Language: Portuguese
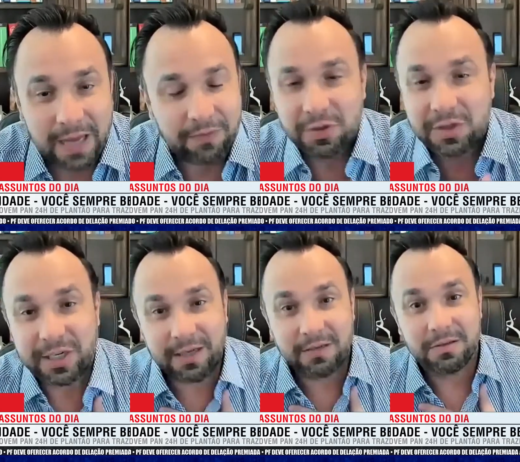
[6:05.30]
É
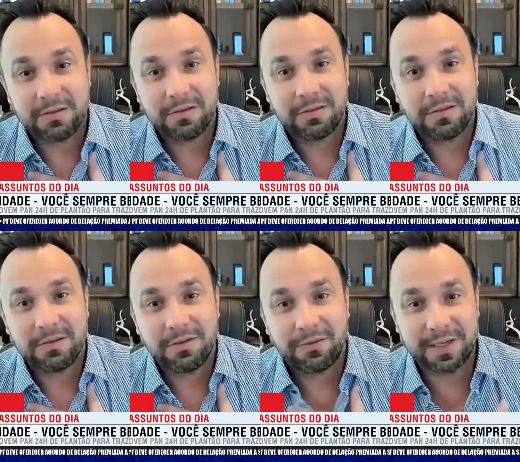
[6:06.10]
você
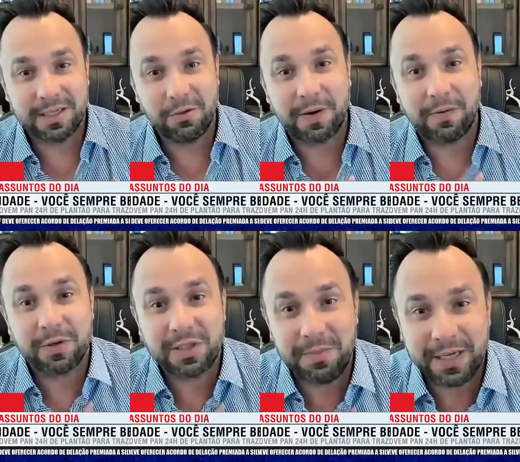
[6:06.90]
fazendo para
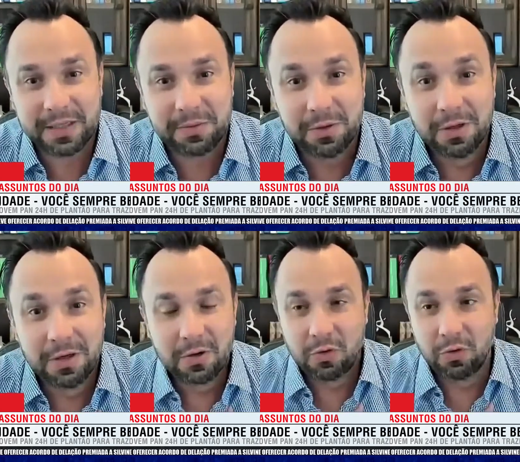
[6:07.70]
você
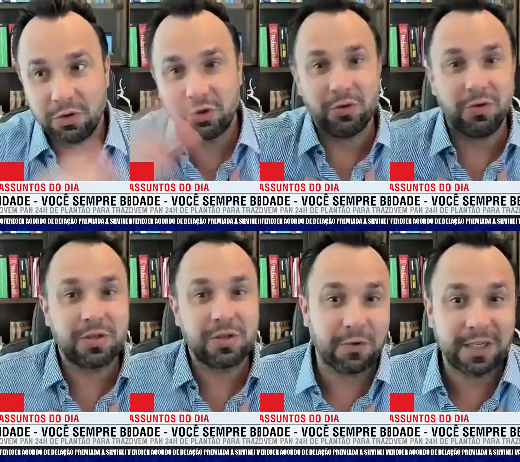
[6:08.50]
mesmo, com os
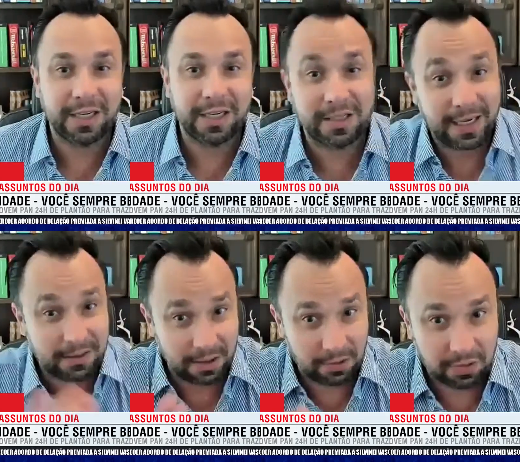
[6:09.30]
juros que você
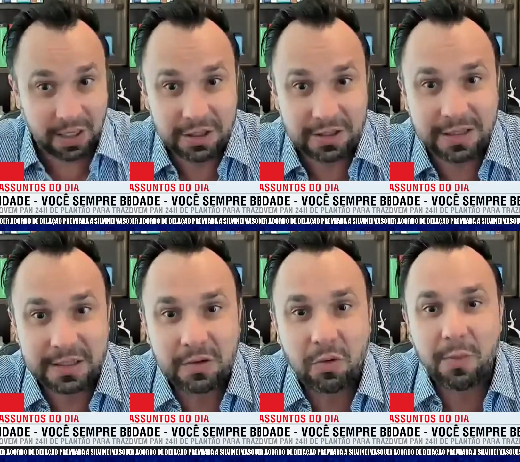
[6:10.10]
quiser, dentro da
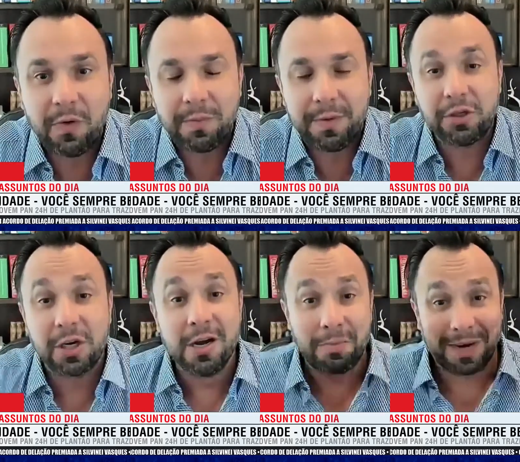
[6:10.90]
legislação,
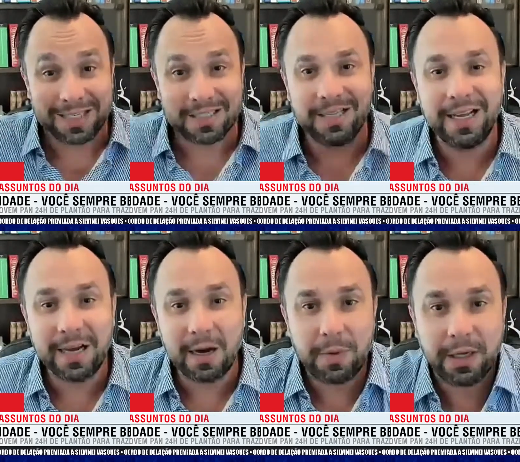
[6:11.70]
obviamente, mas
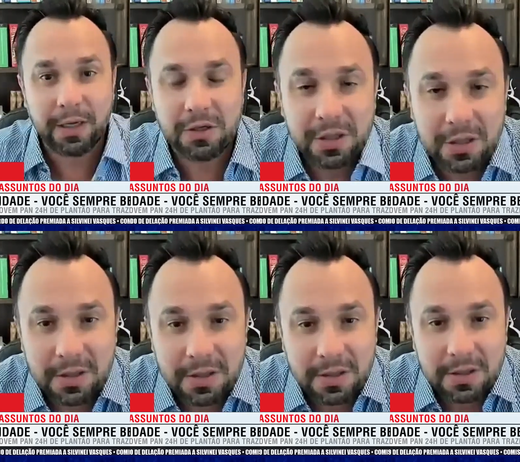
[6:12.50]
legalmente.
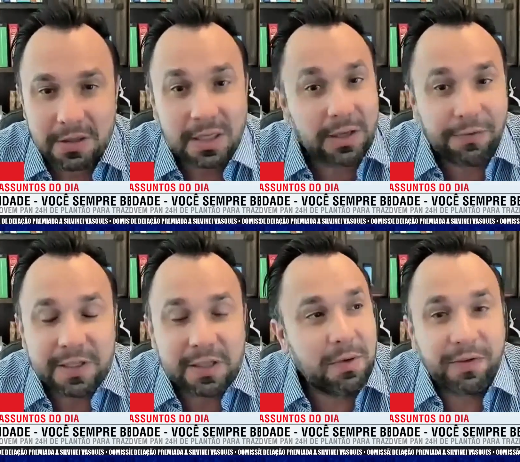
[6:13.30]
Você está
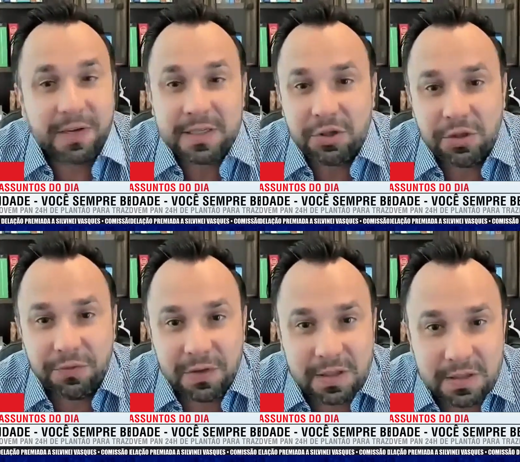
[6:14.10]
fazendo uma evasão de
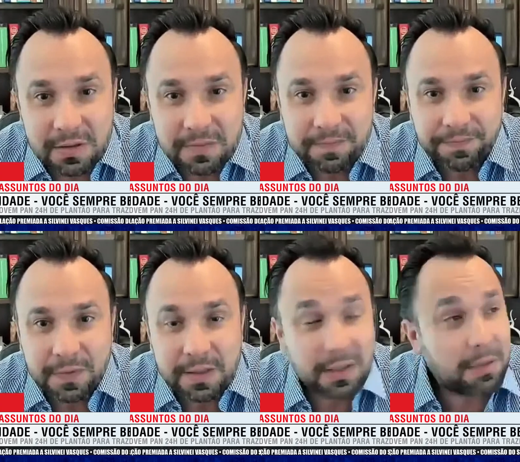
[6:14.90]
divisa.
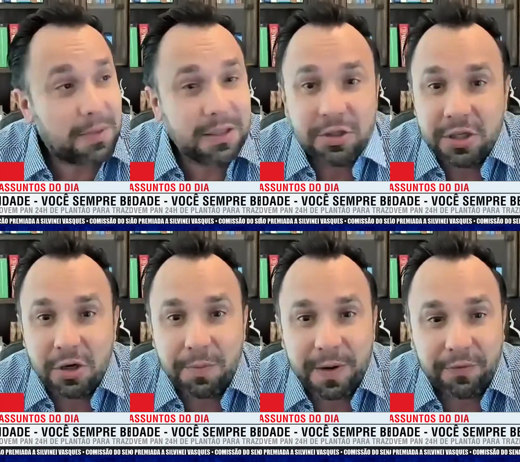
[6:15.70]
Você está mandando
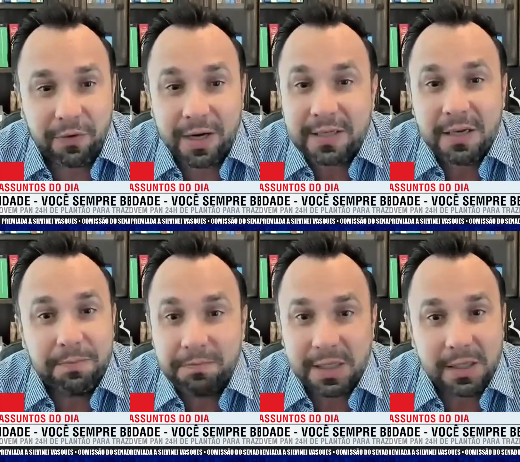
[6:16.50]
dinheiro para fora
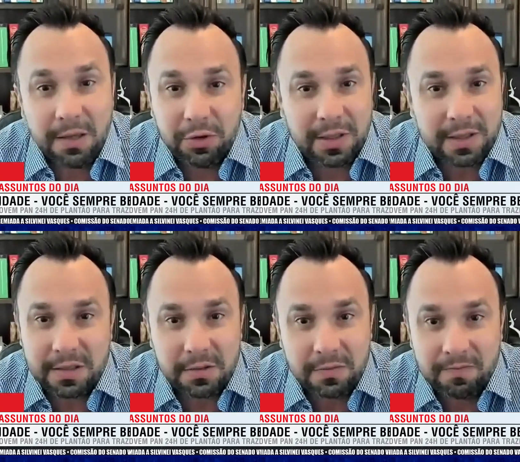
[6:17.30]
sem, sem
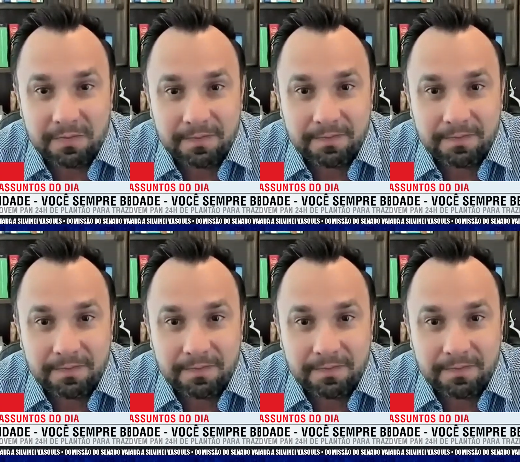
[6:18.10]
tributação,